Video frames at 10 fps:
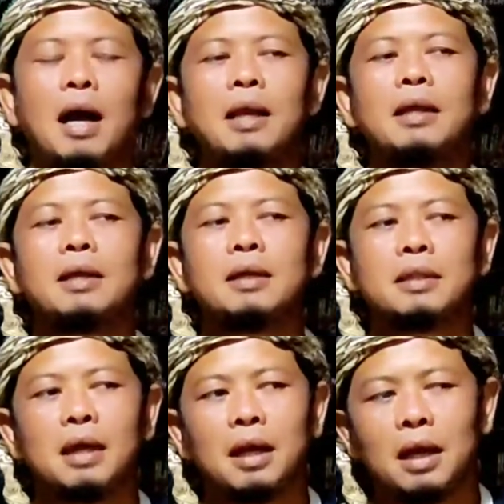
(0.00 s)
kali
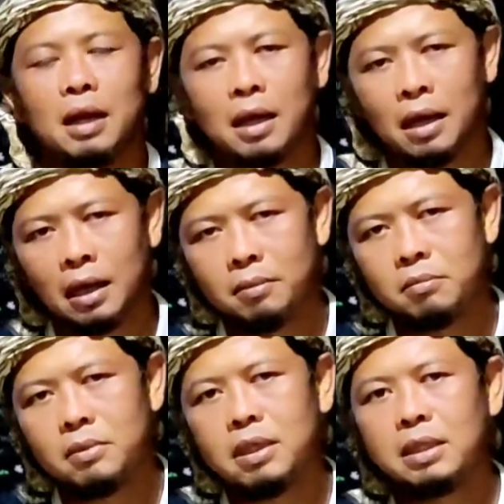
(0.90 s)
kita
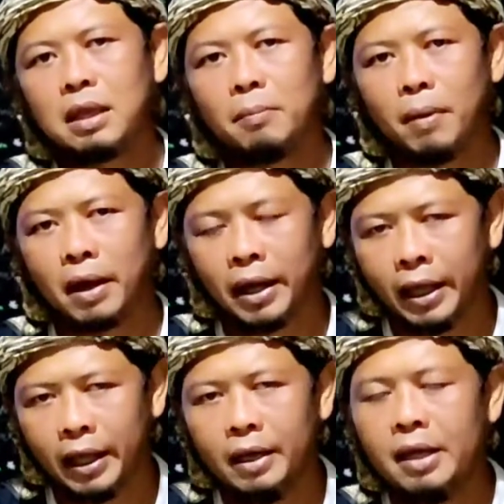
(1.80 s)
nanam, kita
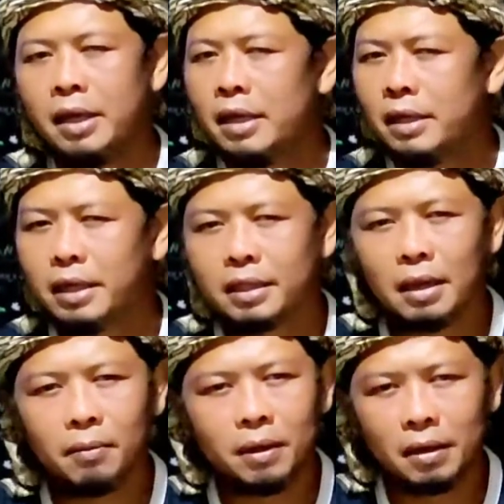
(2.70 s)
panen,
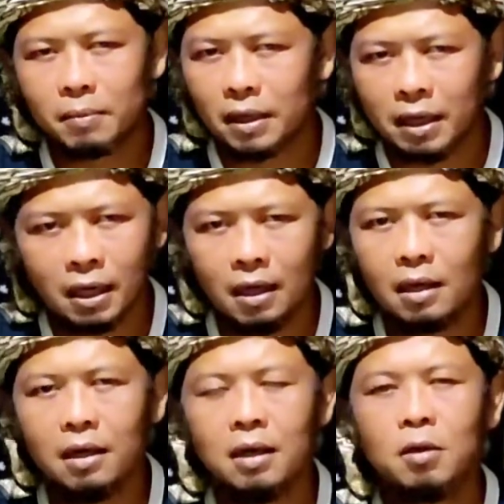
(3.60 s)
kita
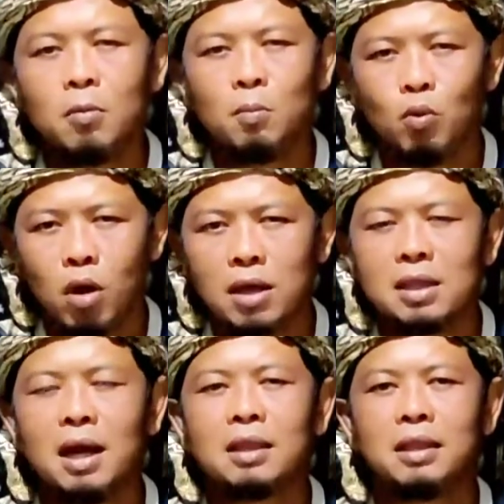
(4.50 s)
benar-benar
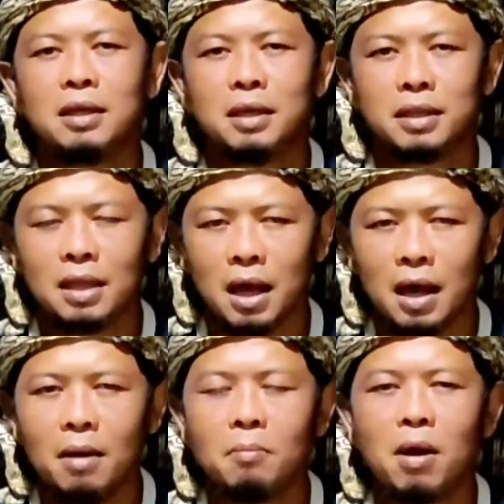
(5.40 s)
puas hati
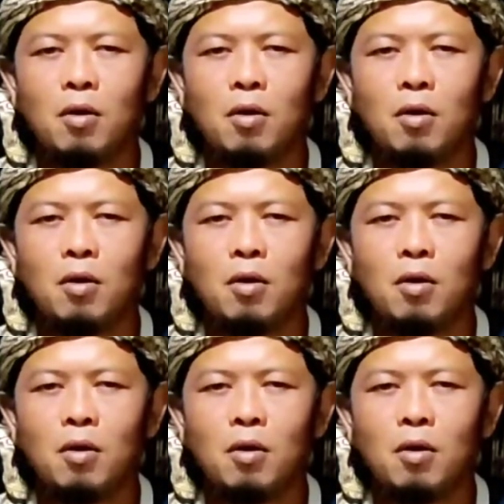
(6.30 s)
kita